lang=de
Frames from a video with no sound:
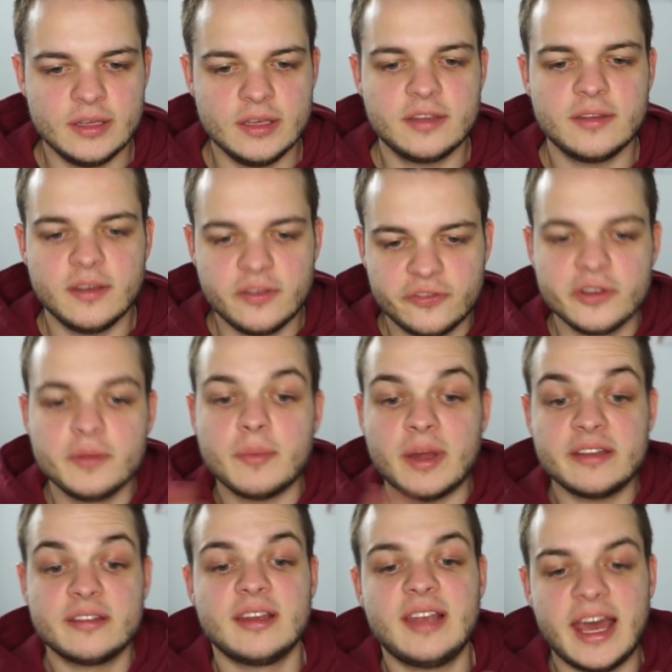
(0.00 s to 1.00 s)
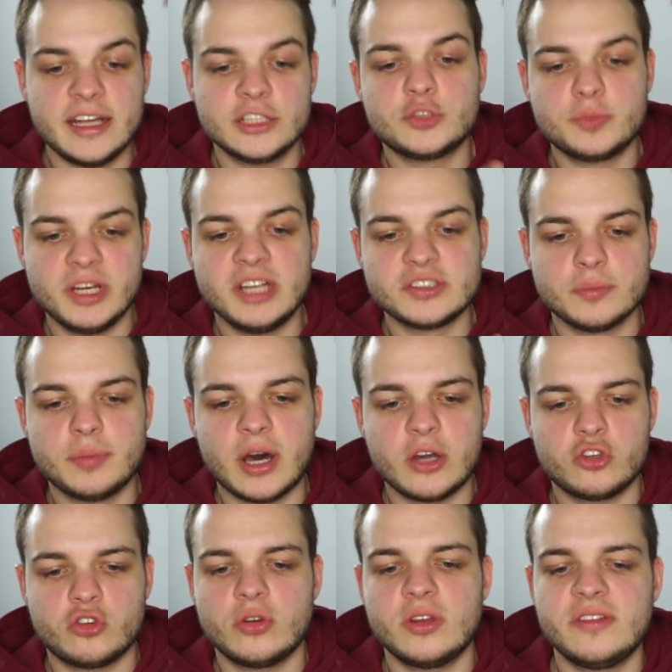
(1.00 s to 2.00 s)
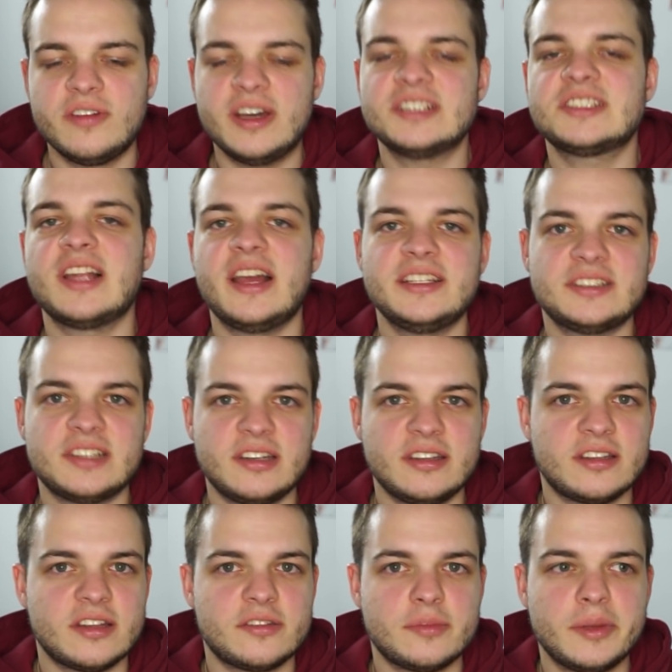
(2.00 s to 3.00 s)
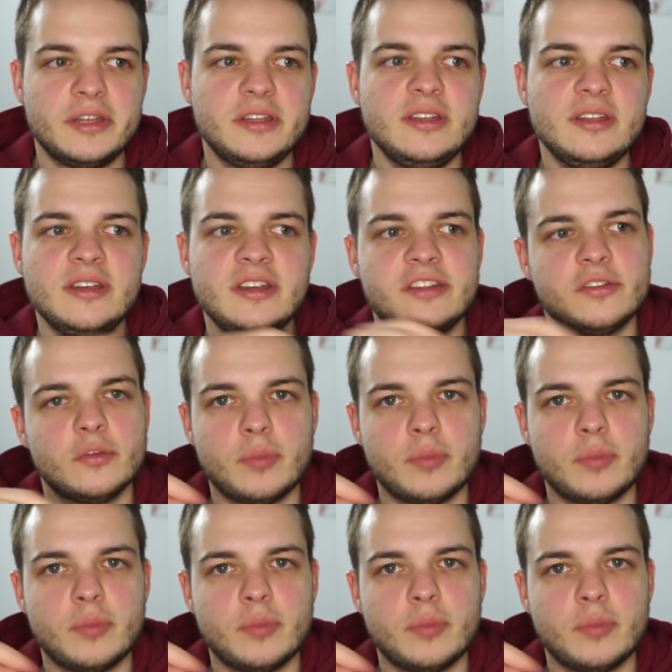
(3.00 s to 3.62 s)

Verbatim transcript: Ich, ich finde manche Lions-Spieler sympathisch und ich weiß gleichzeitig, dass man die nicht